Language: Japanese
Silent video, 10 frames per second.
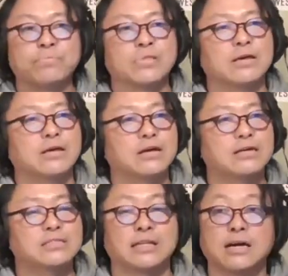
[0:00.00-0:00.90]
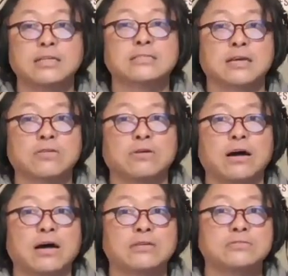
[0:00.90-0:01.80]
えー、じゃないですけど
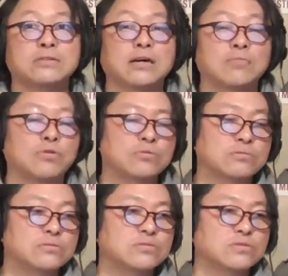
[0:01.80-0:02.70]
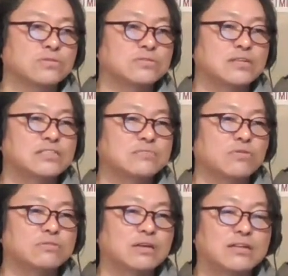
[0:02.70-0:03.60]
ああいうなんかもう本当にその絶
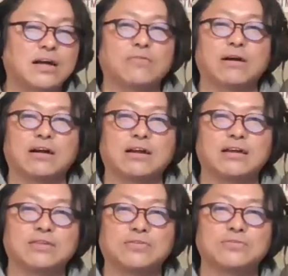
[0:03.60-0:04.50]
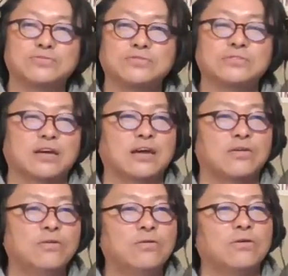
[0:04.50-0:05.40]
望的な別れの風景
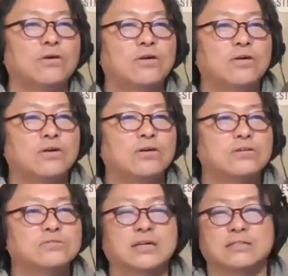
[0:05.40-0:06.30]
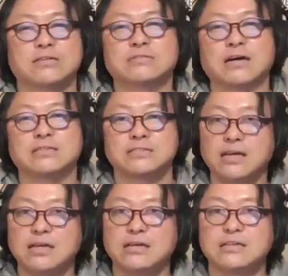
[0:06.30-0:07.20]
を歌ってる感じ
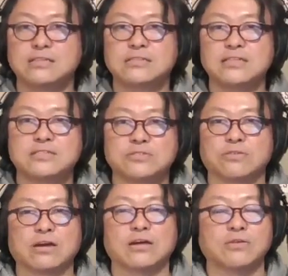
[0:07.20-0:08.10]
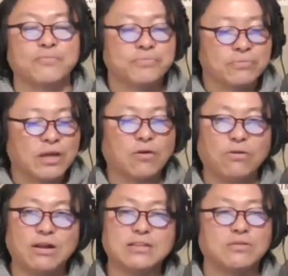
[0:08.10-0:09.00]
ね絶唱系の。で
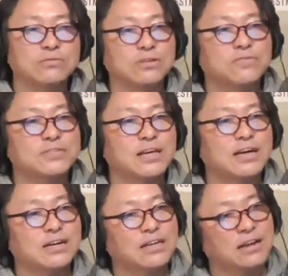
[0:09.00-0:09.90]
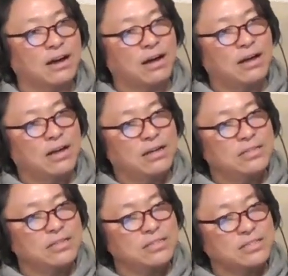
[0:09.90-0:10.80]
これって本当に布施明
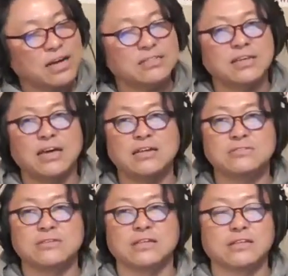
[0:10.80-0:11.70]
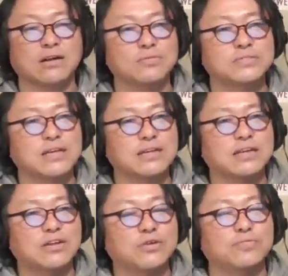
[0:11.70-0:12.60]
にしか成立しないだから布施
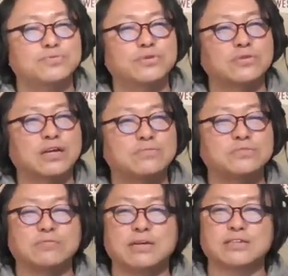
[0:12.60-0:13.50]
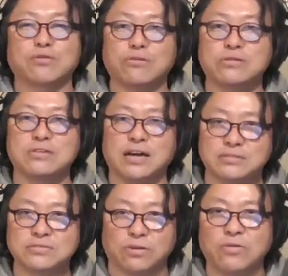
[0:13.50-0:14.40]
明のプロトプのイメージはここに
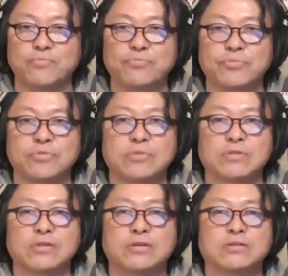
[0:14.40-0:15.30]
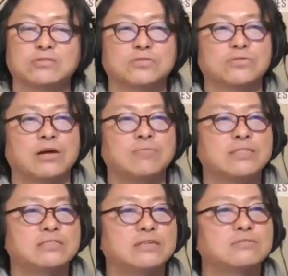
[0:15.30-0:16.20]
あるとその
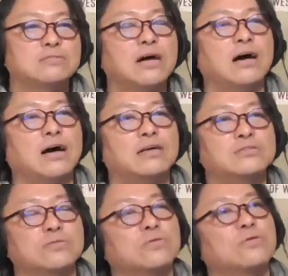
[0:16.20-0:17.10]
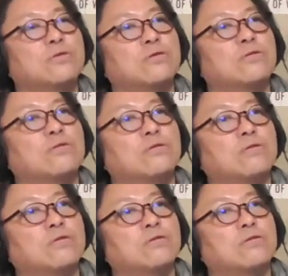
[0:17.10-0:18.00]
ドラマチックなそ
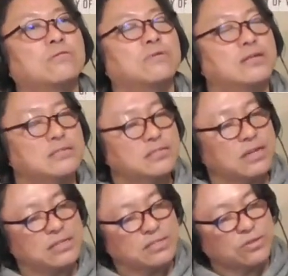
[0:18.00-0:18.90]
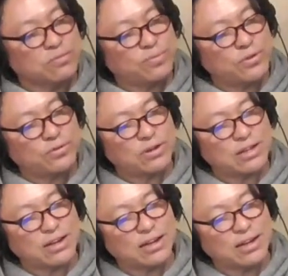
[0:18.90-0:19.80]
のまあシャンソンっぽいのか
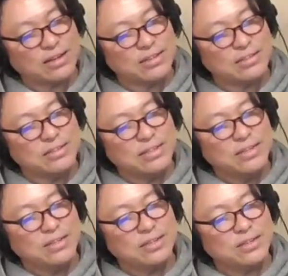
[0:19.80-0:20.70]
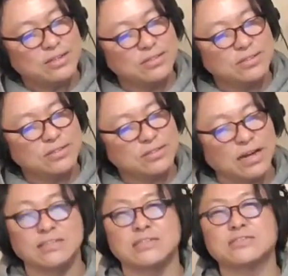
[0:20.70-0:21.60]
な
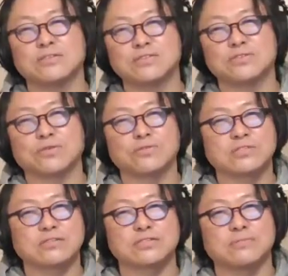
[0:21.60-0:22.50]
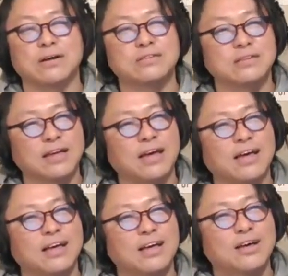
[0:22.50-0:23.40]
感じですよねちょっとこうサックスも入ってて
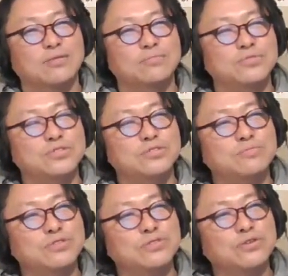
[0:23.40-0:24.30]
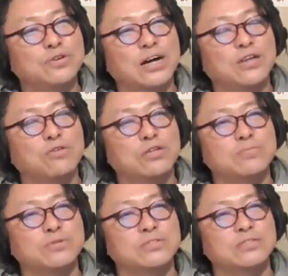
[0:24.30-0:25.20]
ムード歌謡に
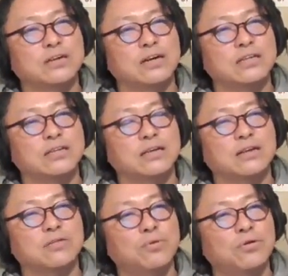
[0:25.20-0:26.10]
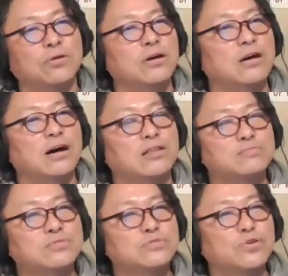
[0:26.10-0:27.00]
も近いけれどもあ
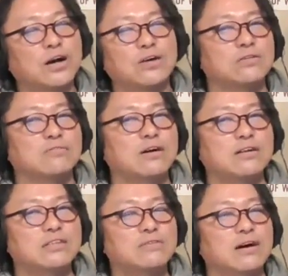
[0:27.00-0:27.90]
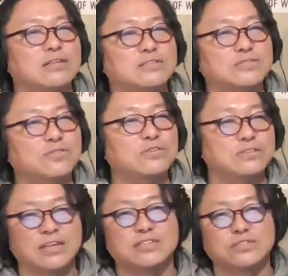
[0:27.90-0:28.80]
ムード歌謡の割にはすごい
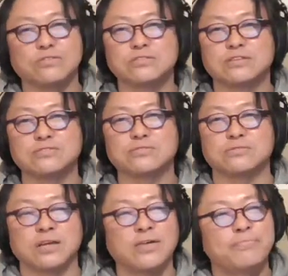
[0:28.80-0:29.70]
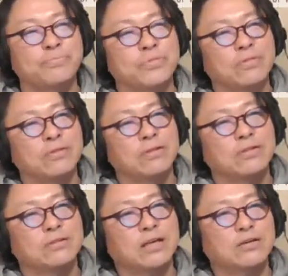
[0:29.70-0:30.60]
熱唱してるというね
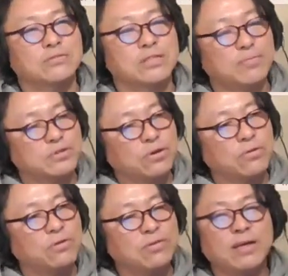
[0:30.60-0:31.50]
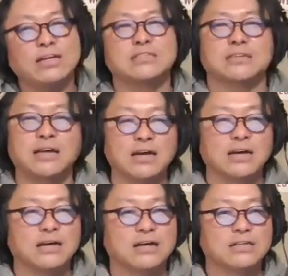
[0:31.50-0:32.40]
で多分このイメージ
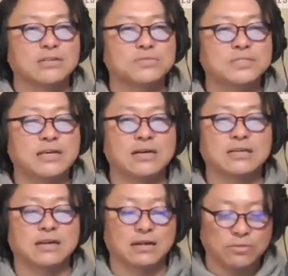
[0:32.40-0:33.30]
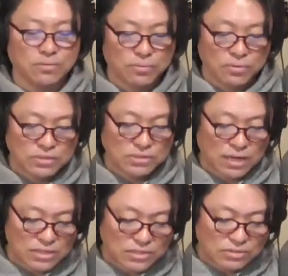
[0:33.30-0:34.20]
が布施明のもう
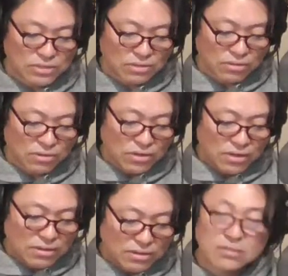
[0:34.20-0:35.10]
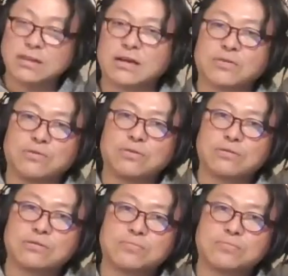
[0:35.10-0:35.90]
歌手としてのなんかこ